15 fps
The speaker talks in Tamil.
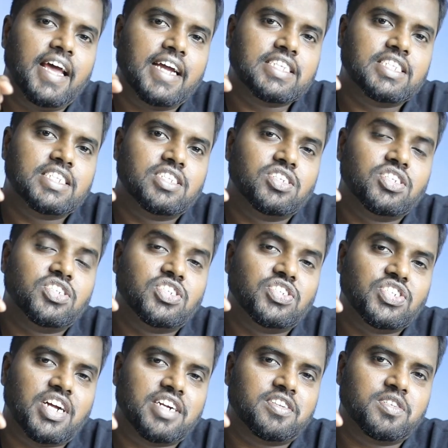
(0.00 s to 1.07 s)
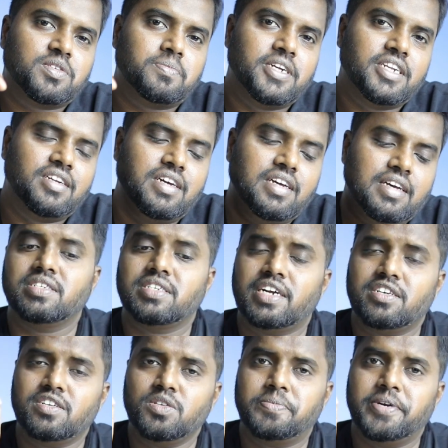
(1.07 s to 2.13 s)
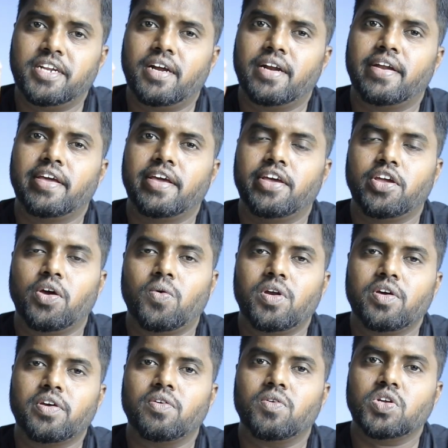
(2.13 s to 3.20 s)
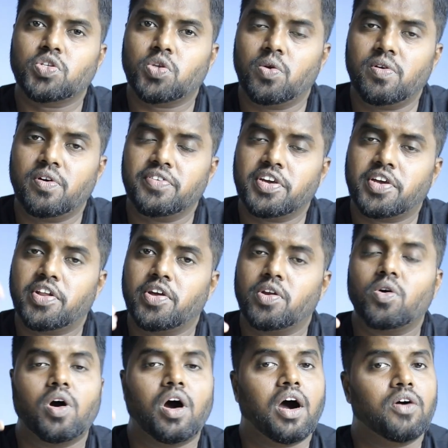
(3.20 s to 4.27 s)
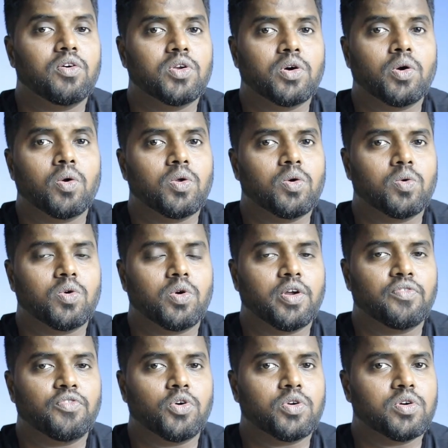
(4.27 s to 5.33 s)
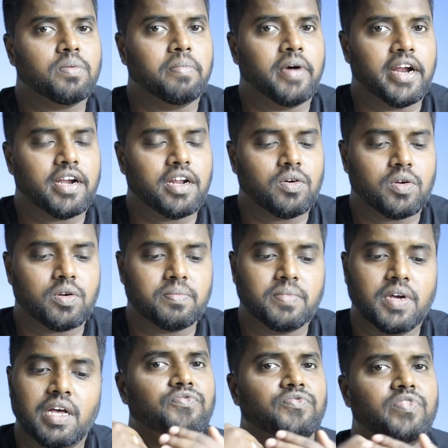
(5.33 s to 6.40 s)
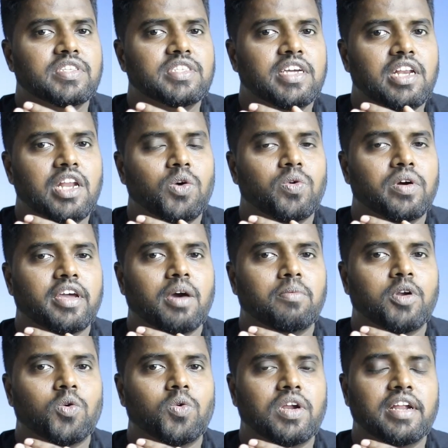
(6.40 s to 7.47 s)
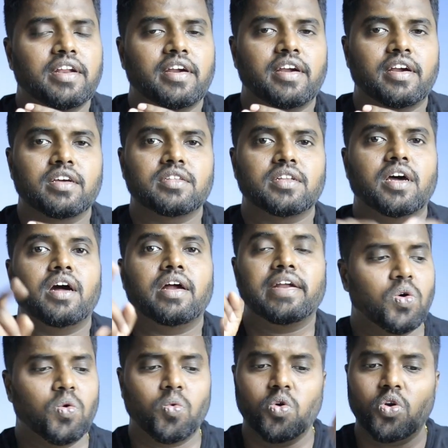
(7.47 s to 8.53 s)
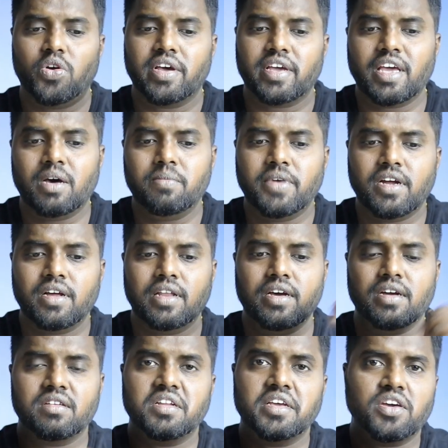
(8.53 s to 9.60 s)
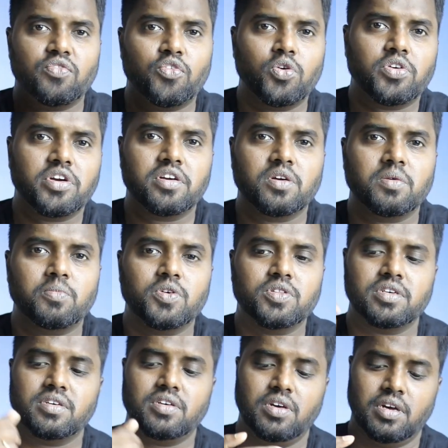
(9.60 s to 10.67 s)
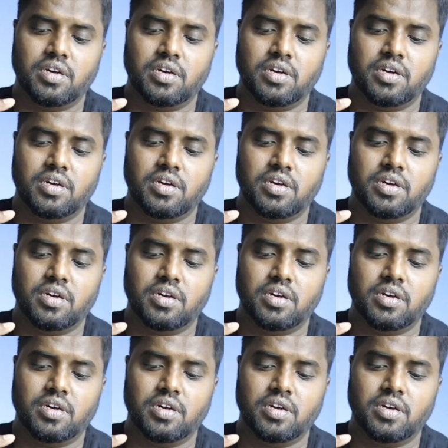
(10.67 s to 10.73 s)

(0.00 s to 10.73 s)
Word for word: நெக்ஸ்ட் ஷட்டர் ஸ்பீட் ஷட்டர் ஸ்பீடை நீங்கள் எவ்வளோக்கு எவ்வளோ ஸ்லோவாக வைக்கிறீங்களோ அவ்வளோக்கு எவ்வளோ உங்களுடைய ஃபோட்டோ பிரைட்டாக வரும் ஃபிசிக்கலாக உங்கள் கேமராக்குள்ளே என்ன நடக்குதுன்னா உங்களோட கேமராவில் நீங்கள் ஃபோட்டோ எடுக்கும்போது